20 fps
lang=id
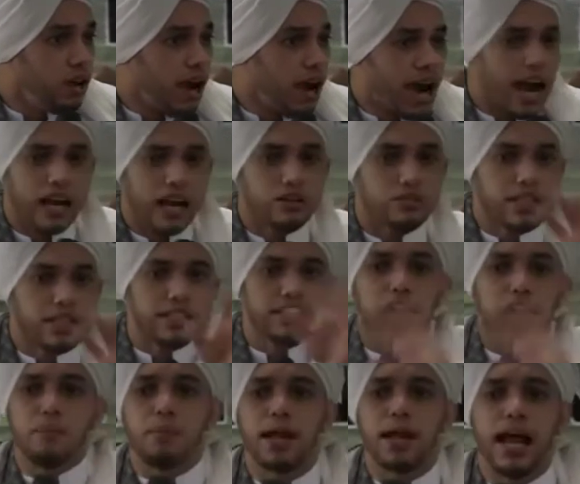Aku
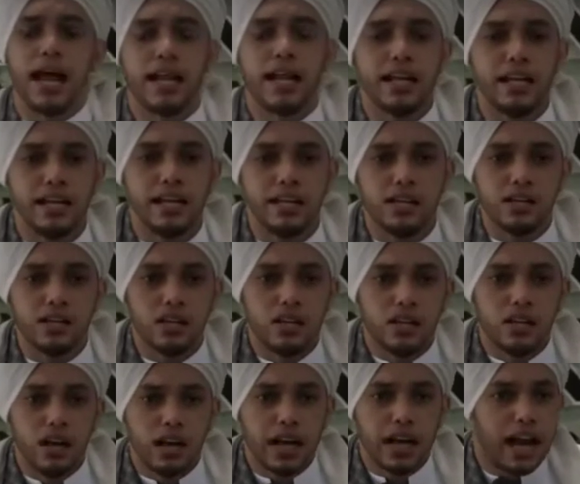tidak berani
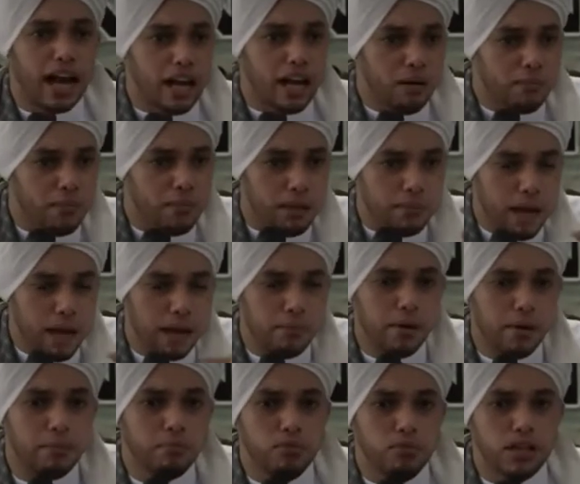Kalau memang
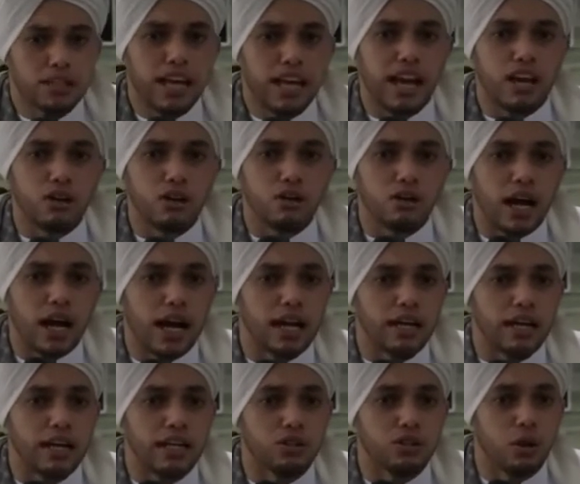membuat
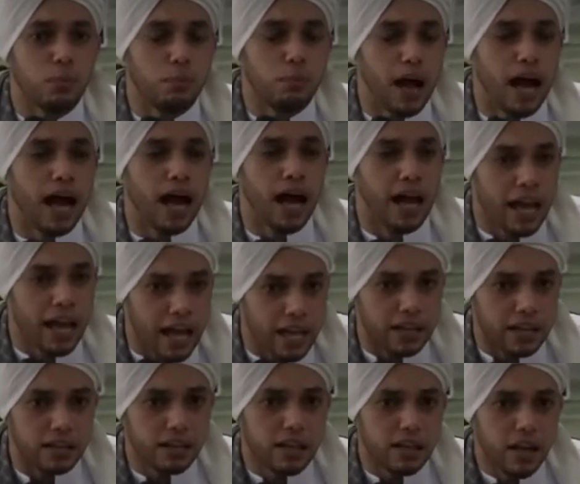Al-Quran itu baik
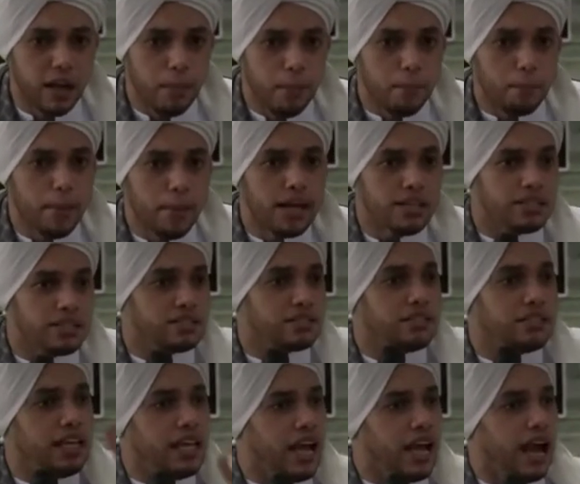
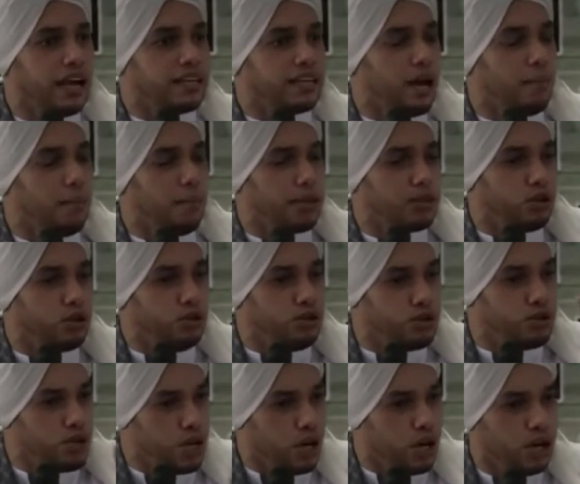Pasti ada
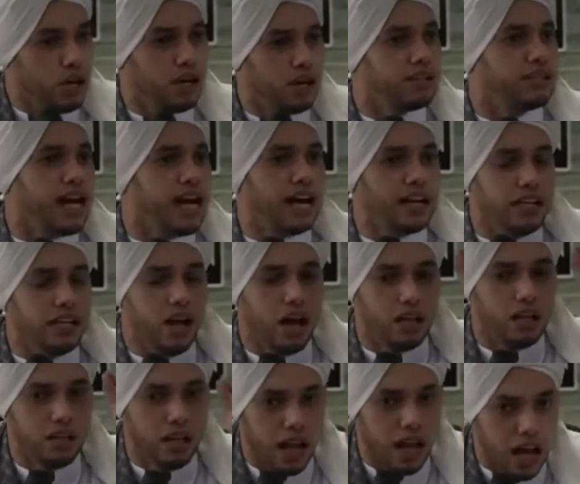petunjuk dari
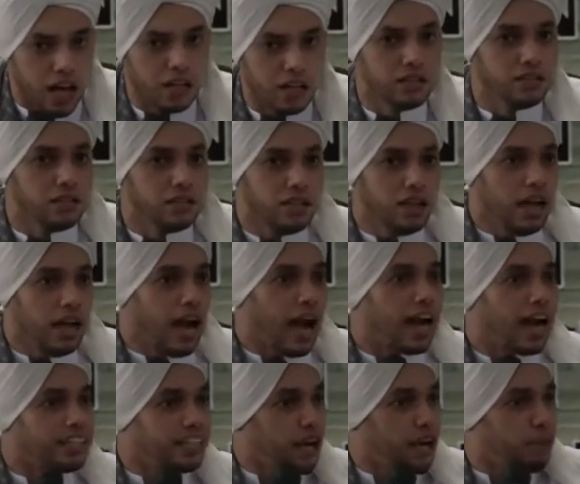Allah
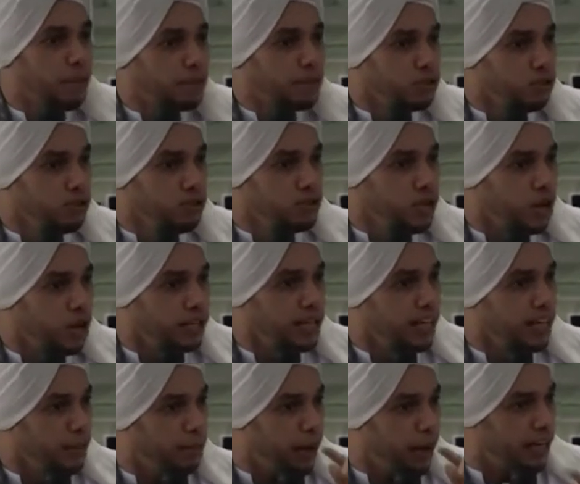Ada petunjuk
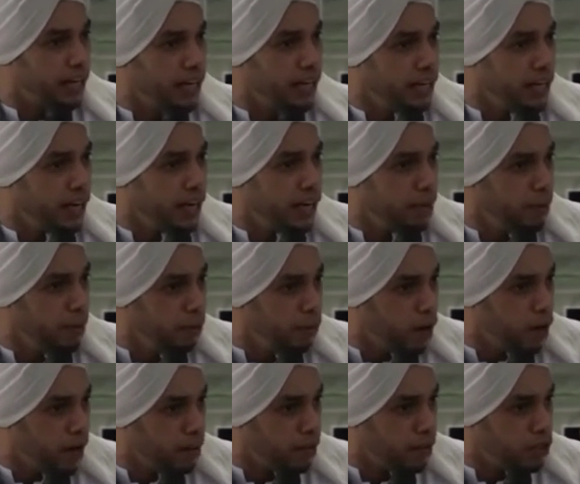dari baginda Nabi
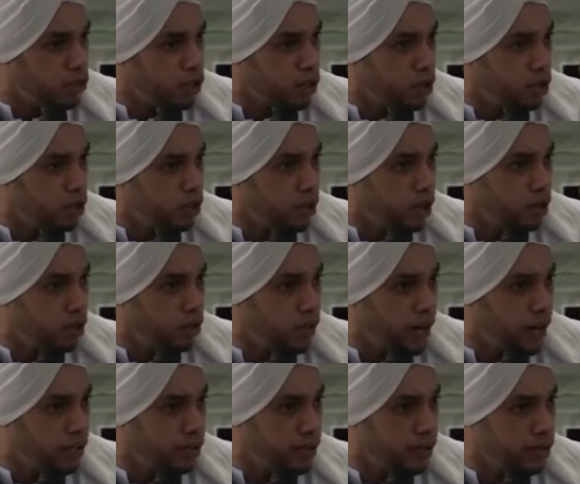Muhammad Sallallahu
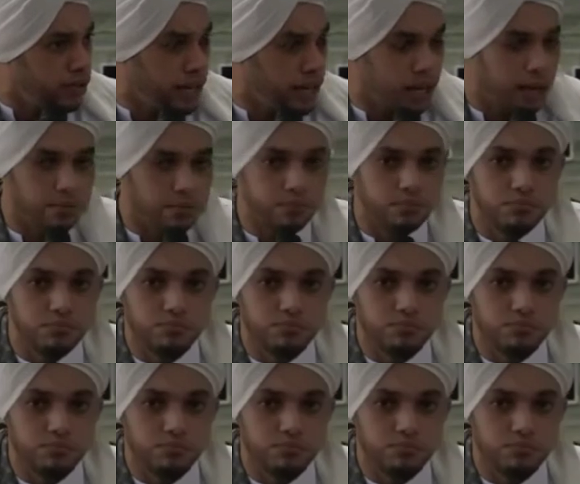Alaihi Wasallam